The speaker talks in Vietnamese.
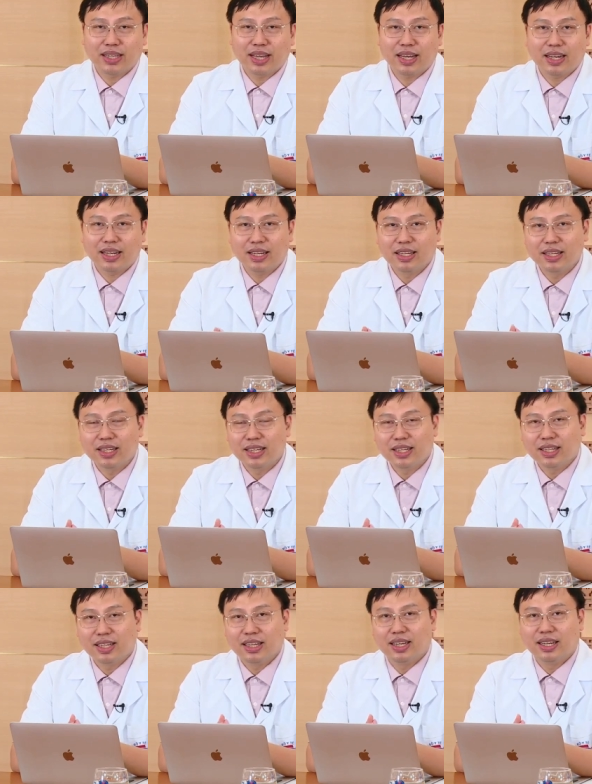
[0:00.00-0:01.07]
sang
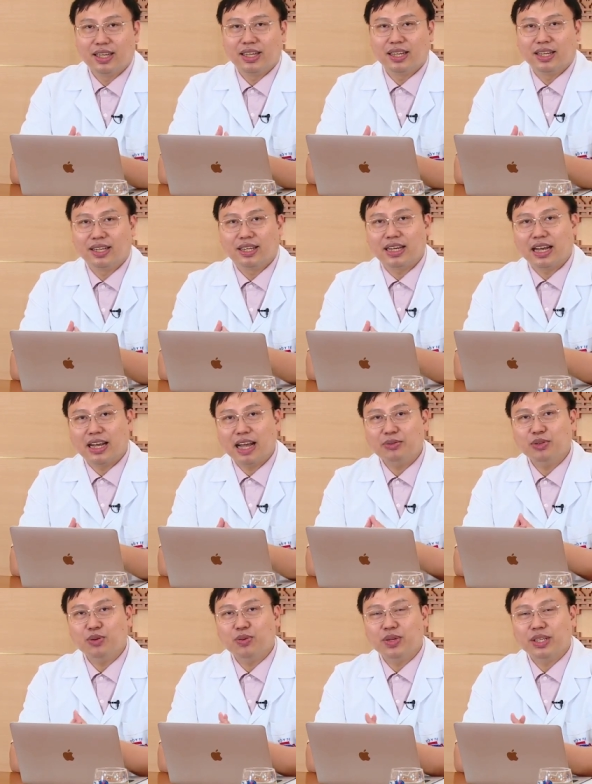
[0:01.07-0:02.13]
áp
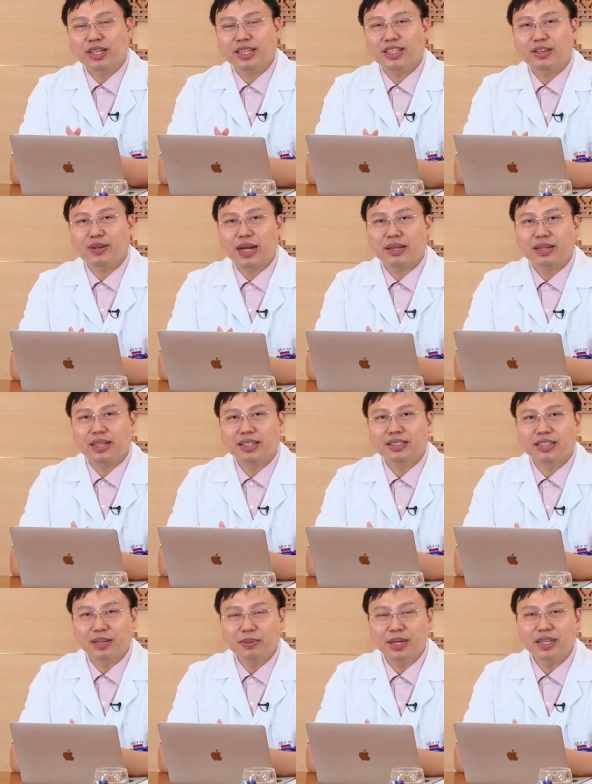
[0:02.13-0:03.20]
dụng ở những cái giai đoạn
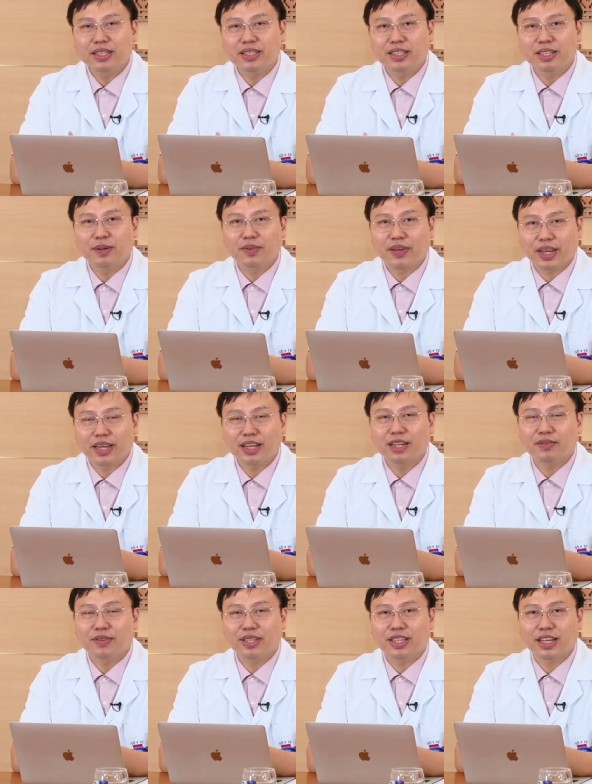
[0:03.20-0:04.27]
sớm hơn nhưng mà phải kết hợp
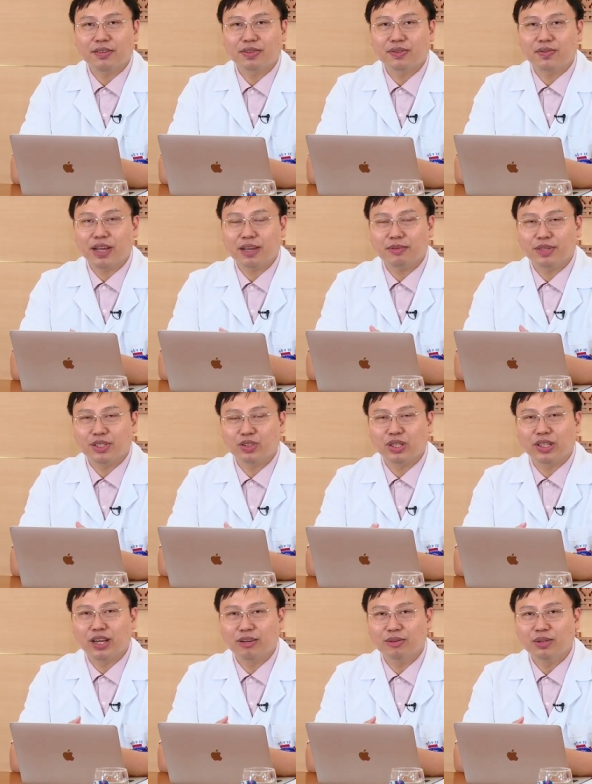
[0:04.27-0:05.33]
với những cái phương pháp mà
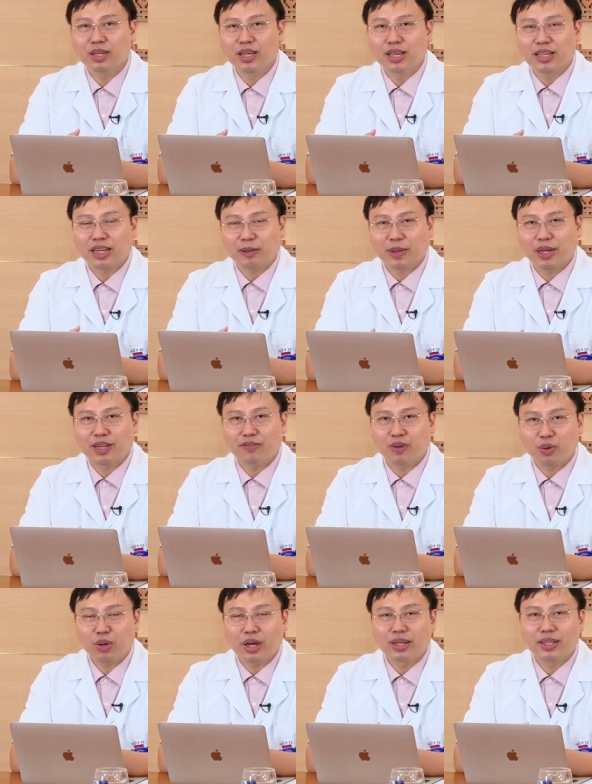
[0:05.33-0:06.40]
truyền thống, đặc biệt là
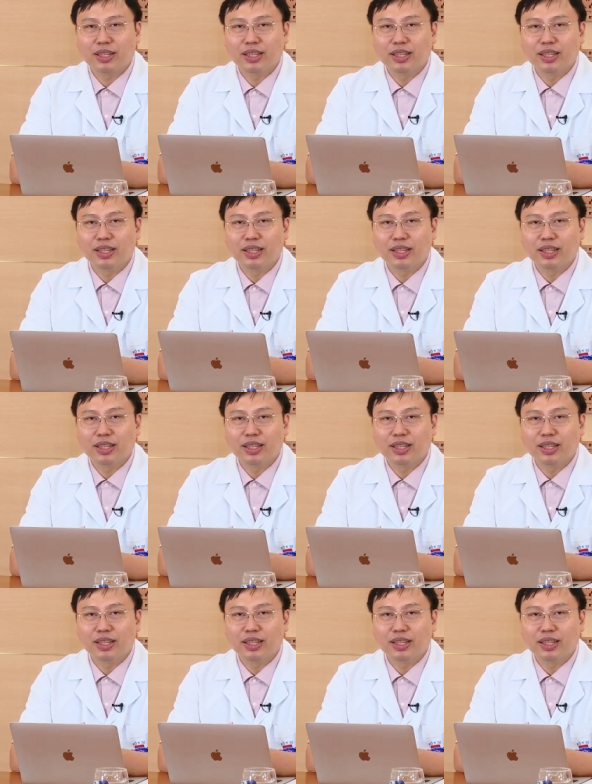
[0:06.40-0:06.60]
phẫu thuật